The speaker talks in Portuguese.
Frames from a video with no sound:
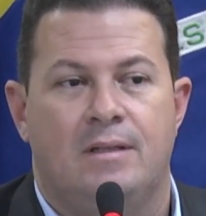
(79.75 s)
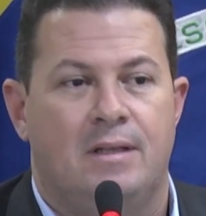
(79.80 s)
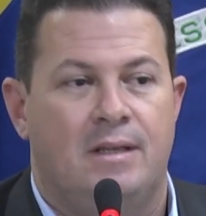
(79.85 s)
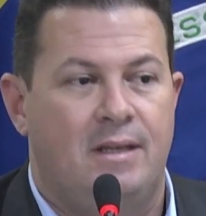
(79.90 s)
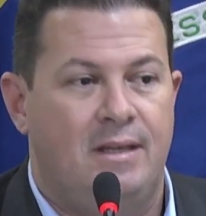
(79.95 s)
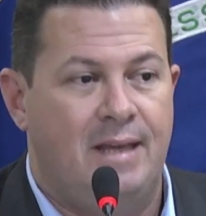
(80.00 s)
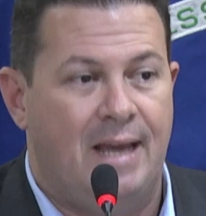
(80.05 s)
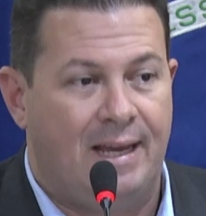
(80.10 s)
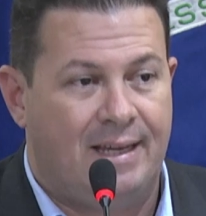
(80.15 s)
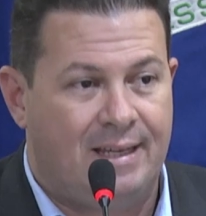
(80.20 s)

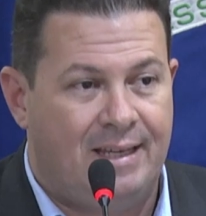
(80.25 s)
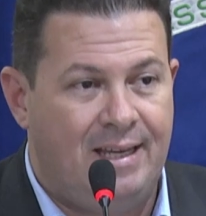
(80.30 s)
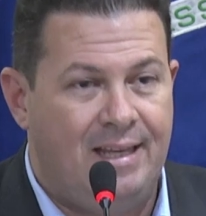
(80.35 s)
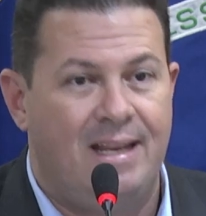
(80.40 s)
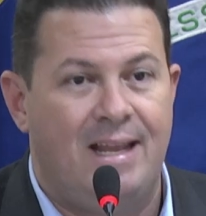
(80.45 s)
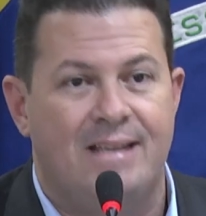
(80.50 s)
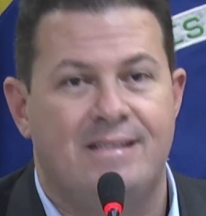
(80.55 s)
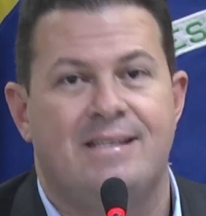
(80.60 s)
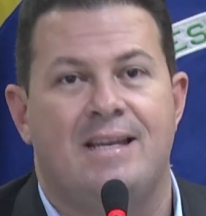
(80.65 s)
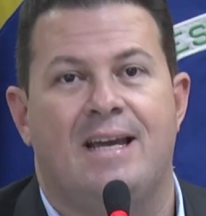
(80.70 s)
E aqui
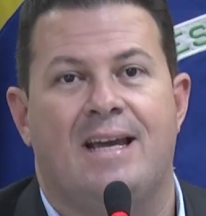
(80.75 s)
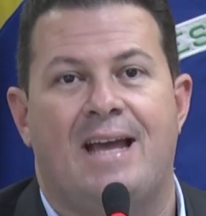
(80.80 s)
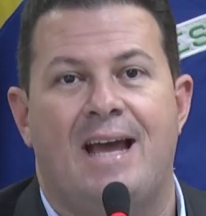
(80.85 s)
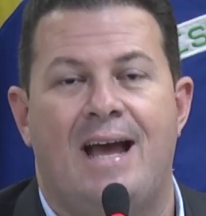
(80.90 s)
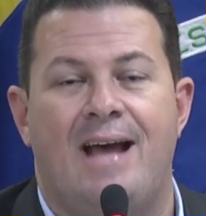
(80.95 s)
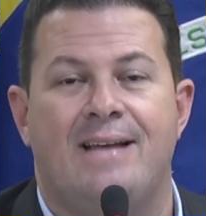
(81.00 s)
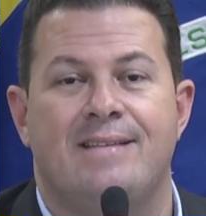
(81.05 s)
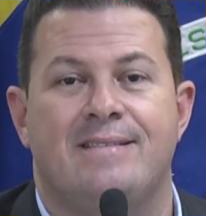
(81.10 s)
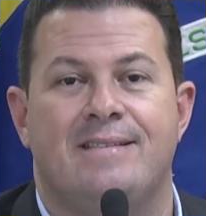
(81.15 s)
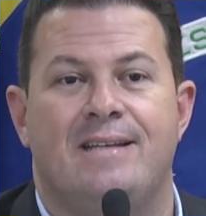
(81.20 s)
nessa
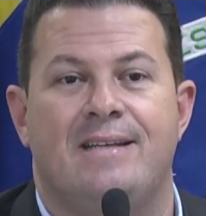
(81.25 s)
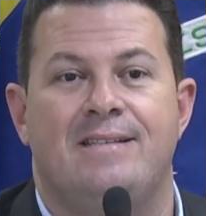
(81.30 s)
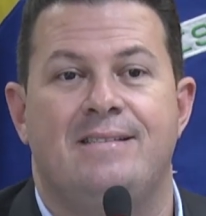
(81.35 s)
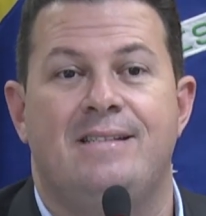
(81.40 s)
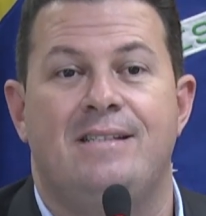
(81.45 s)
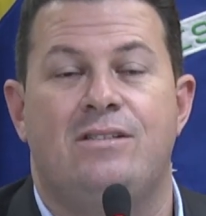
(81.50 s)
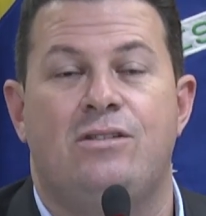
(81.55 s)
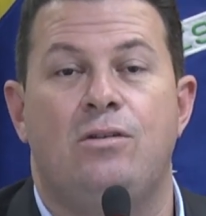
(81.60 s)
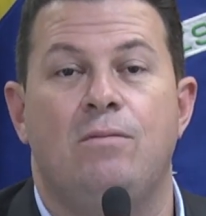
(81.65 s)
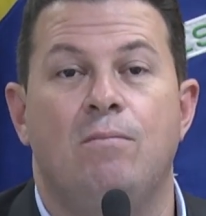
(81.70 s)
casa
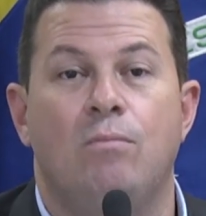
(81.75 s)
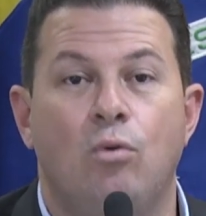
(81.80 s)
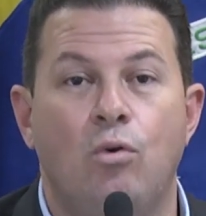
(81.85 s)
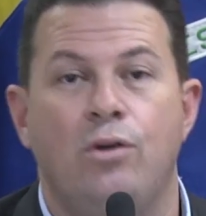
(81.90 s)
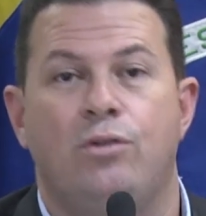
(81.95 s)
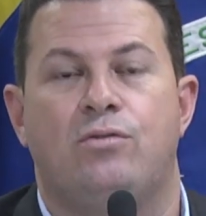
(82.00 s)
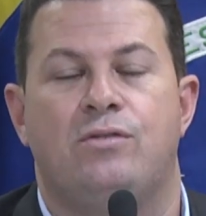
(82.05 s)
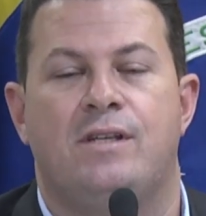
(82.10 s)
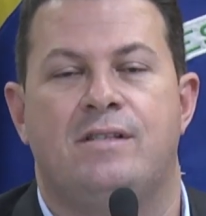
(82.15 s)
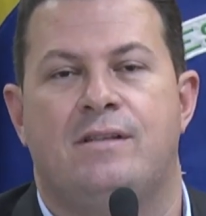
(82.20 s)
existe
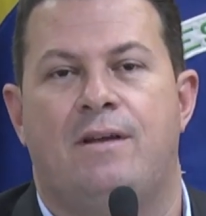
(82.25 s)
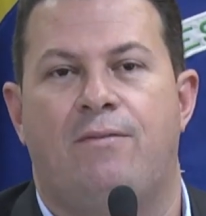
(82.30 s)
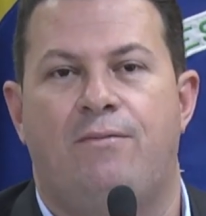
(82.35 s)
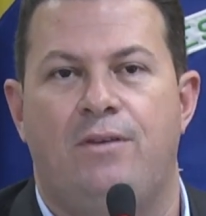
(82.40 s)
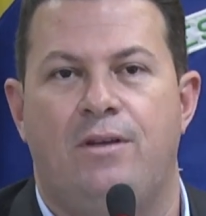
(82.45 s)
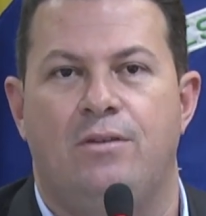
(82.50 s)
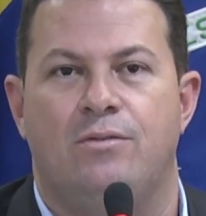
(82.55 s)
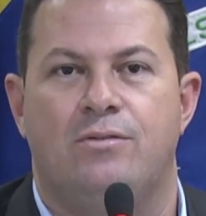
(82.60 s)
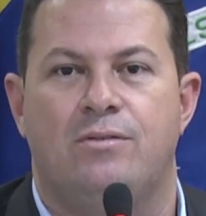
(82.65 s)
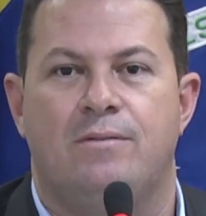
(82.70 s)
muitos
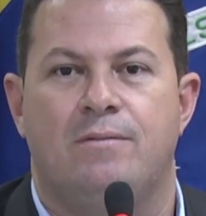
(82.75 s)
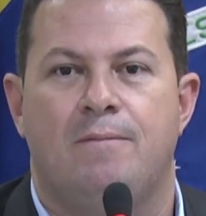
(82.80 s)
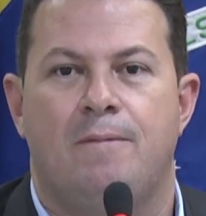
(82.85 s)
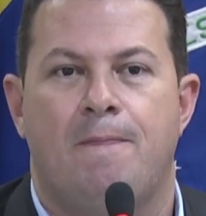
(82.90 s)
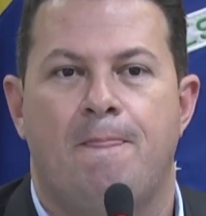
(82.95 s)
desafios.